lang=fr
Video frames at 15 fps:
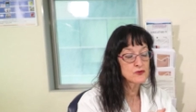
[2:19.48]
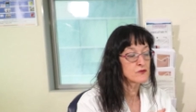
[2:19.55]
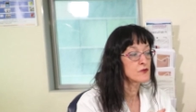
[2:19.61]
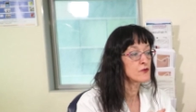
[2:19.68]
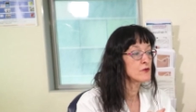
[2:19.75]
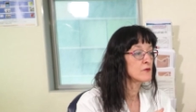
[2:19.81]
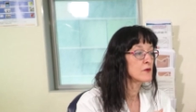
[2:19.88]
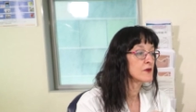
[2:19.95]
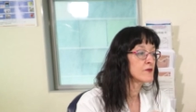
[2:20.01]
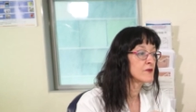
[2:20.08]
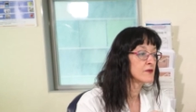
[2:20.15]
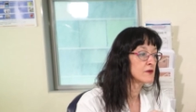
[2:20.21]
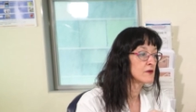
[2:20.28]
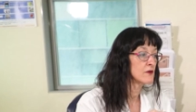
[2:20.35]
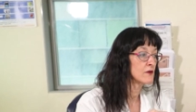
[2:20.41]
trouve que c'est une
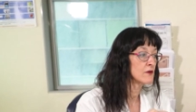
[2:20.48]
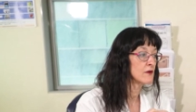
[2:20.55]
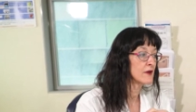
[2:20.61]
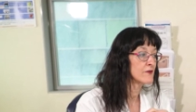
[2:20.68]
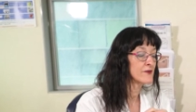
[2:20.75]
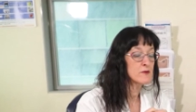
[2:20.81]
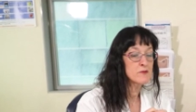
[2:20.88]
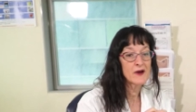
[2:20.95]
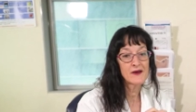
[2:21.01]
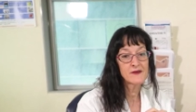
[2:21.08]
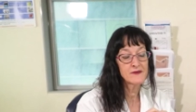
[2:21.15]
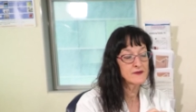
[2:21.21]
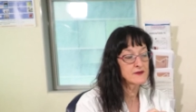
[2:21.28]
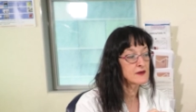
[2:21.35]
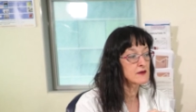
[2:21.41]
médecine euh, assez
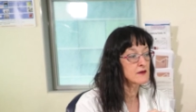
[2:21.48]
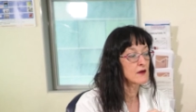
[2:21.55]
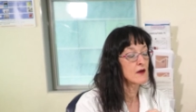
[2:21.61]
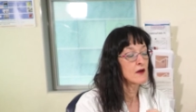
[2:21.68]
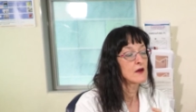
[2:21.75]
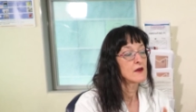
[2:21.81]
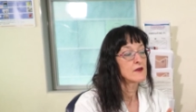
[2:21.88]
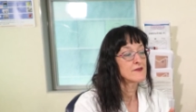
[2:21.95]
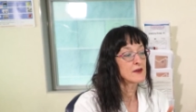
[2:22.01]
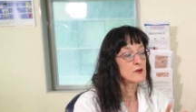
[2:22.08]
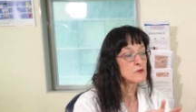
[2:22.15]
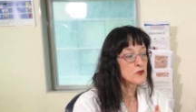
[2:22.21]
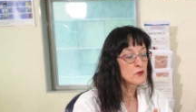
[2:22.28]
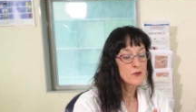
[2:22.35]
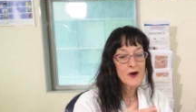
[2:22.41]
pratique. Ça
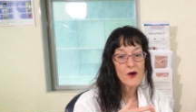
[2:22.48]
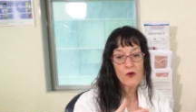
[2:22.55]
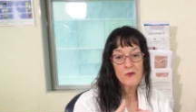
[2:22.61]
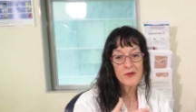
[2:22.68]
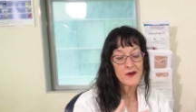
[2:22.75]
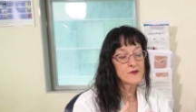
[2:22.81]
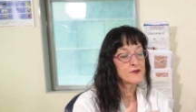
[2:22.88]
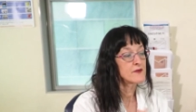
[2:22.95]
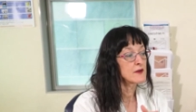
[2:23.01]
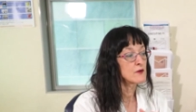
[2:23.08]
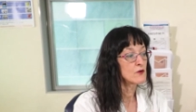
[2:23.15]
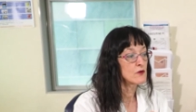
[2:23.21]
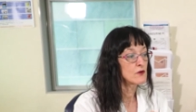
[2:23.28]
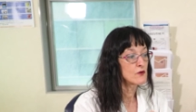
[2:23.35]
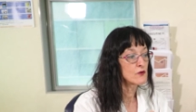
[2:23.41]
ne peut pas remplacer
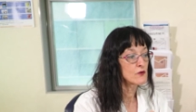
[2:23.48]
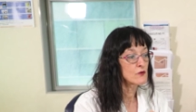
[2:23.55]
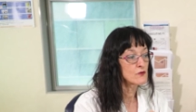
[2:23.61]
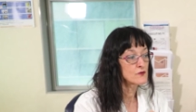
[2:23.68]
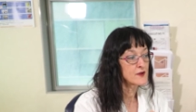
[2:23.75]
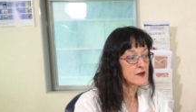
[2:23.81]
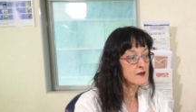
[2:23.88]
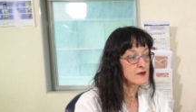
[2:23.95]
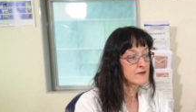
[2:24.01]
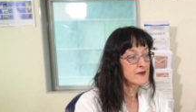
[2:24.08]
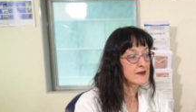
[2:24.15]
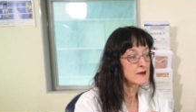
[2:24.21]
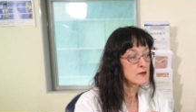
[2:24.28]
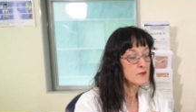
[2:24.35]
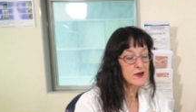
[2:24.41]
le, le contact
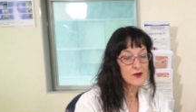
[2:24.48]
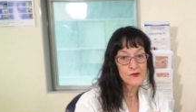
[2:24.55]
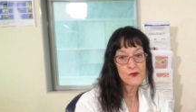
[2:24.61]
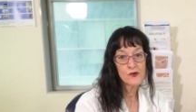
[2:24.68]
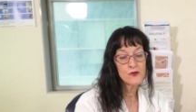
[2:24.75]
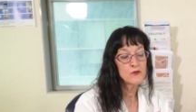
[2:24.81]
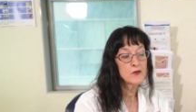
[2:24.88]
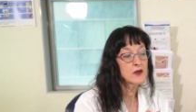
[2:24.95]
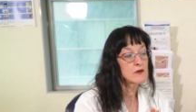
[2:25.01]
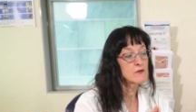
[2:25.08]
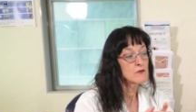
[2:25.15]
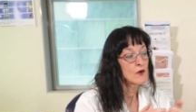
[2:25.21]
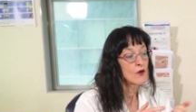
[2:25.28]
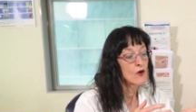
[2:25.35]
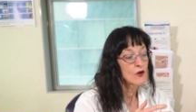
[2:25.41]
avec les personnes, mais
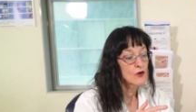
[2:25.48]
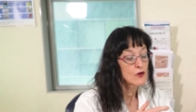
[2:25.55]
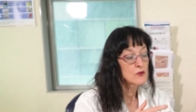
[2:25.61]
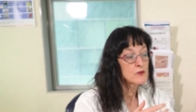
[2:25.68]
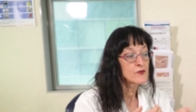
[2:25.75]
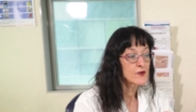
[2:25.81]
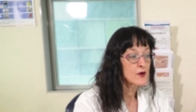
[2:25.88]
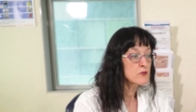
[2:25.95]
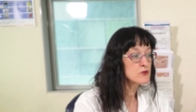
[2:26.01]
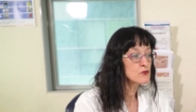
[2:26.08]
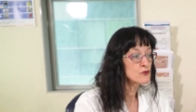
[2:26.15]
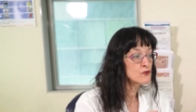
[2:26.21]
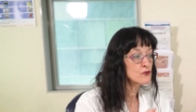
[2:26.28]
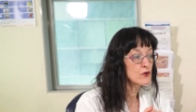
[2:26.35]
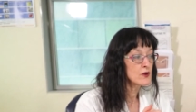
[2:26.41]
comme ça,
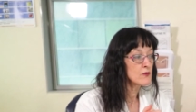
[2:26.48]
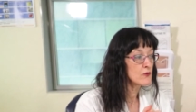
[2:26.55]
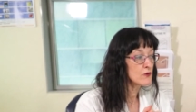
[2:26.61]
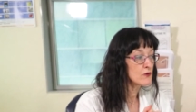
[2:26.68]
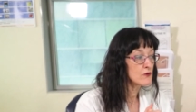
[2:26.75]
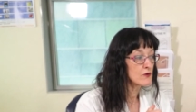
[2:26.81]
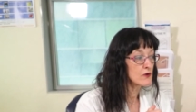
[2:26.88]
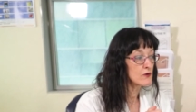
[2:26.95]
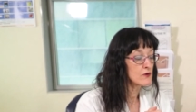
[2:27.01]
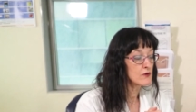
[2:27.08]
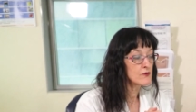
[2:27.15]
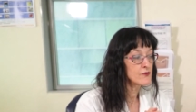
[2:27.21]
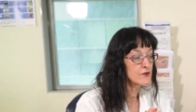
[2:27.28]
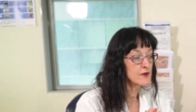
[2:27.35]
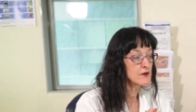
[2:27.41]
ponctuellement,
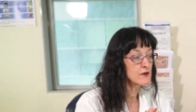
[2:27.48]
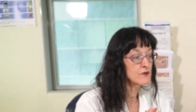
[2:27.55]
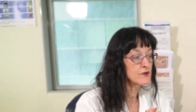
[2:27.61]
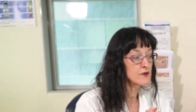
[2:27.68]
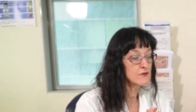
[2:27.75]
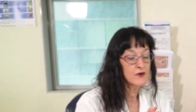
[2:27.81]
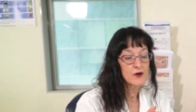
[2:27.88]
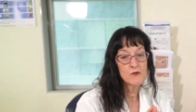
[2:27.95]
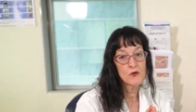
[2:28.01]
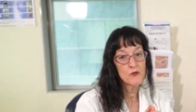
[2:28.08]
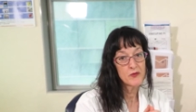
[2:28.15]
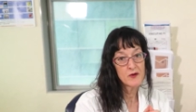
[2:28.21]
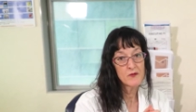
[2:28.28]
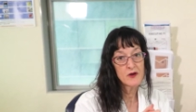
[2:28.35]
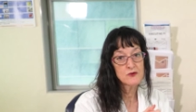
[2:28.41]
euh, c'est vraiment
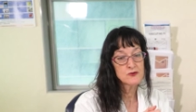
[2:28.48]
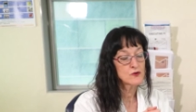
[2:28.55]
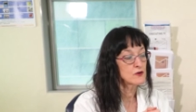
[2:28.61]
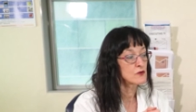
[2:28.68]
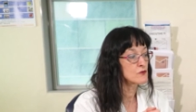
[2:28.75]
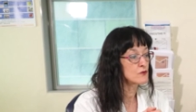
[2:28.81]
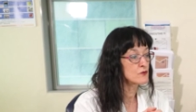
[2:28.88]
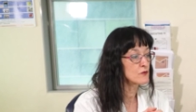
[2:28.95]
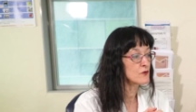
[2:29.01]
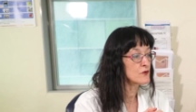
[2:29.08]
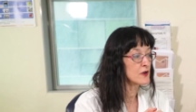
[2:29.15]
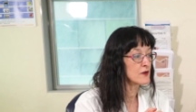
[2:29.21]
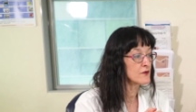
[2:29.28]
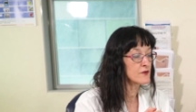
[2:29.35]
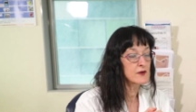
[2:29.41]
pas mal. Je crois que tout le
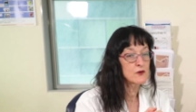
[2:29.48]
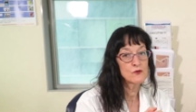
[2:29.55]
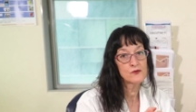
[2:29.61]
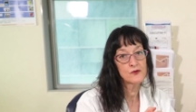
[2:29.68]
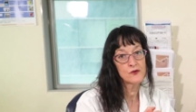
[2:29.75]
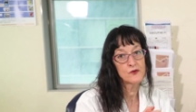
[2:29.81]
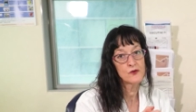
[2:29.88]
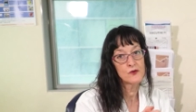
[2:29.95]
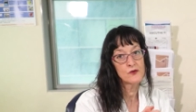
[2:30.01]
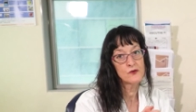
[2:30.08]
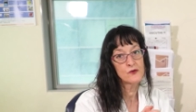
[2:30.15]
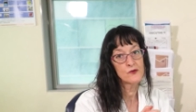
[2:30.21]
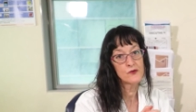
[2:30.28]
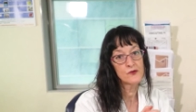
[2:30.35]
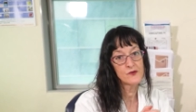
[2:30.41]
monde est assez content de,
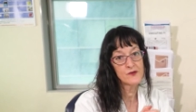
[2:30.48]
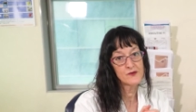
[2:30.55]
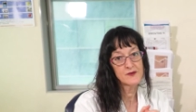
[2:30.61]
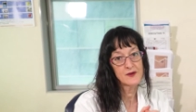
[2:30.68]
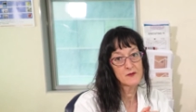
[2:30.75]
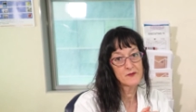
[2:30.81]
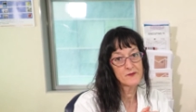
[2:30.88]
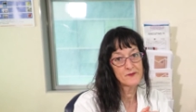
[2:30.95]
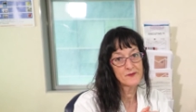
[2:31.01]
ce système.